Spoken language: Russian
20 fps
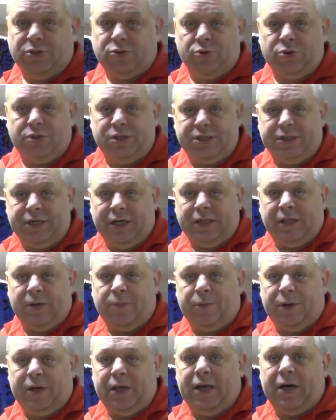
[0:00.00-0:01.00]

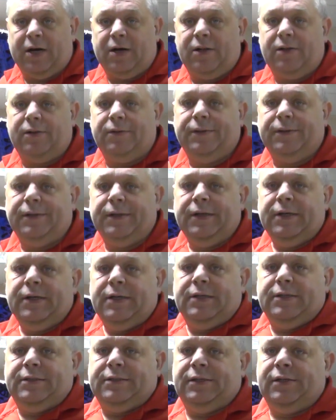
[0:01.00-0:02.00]
110 приехал,
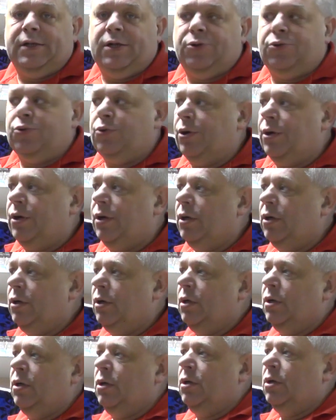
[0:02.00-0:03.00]
золотой.
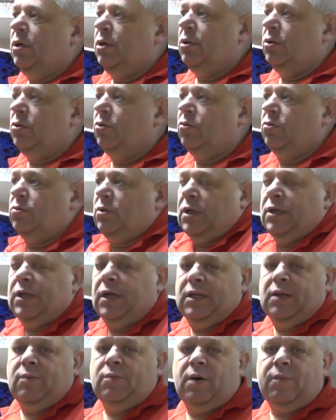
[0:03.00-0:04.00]
Ну, на
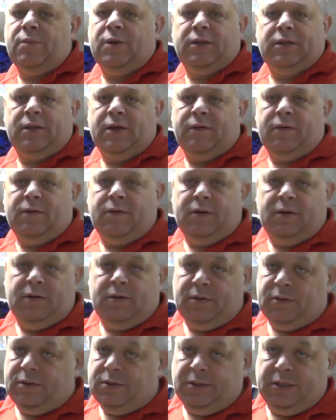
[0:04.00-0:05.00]
данный момент,
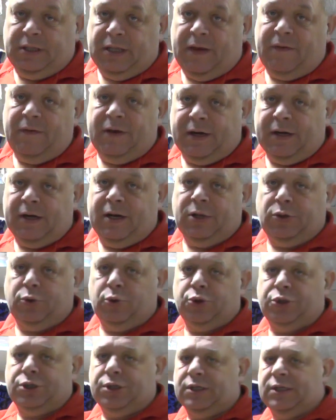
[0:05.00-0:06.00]
э, не наверное, а
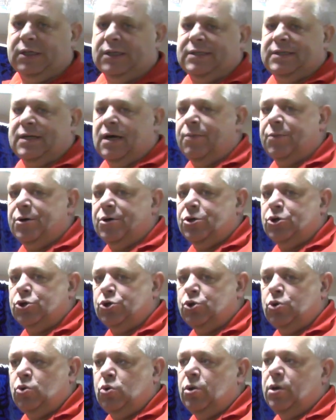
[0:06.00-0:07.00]
точно это самый
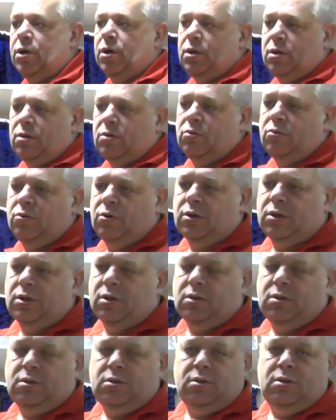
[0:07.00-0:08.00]
тяжелый. Но
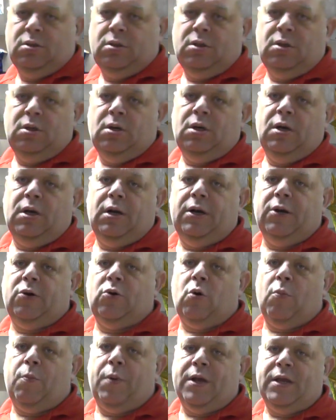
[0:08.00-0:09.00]
это
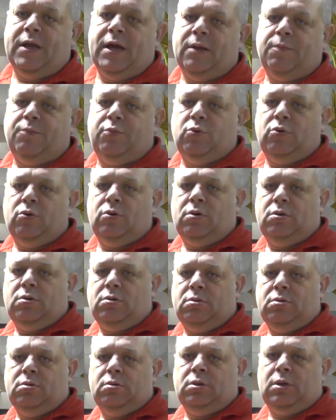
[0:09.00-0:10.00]
легко понять по
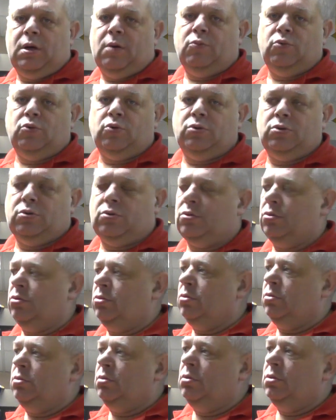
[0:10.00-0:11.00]
тому, что
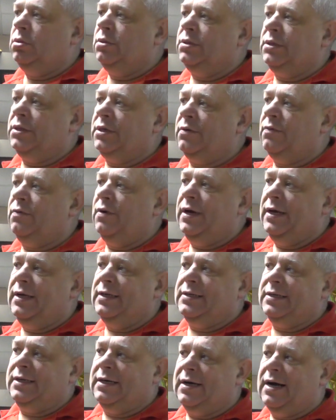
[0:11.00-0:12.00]

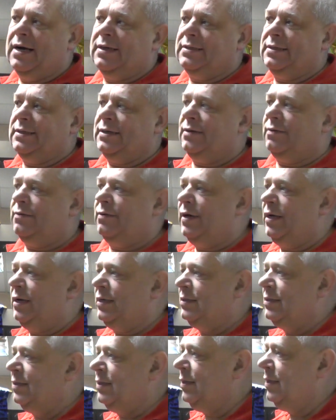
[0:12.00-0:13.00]
закрывается и как
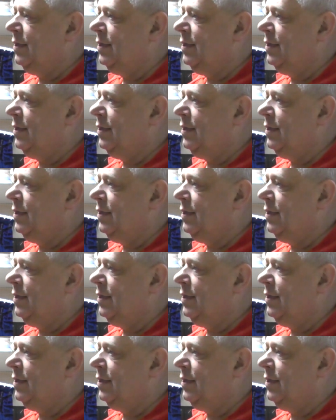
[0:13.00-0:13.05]
закрывается.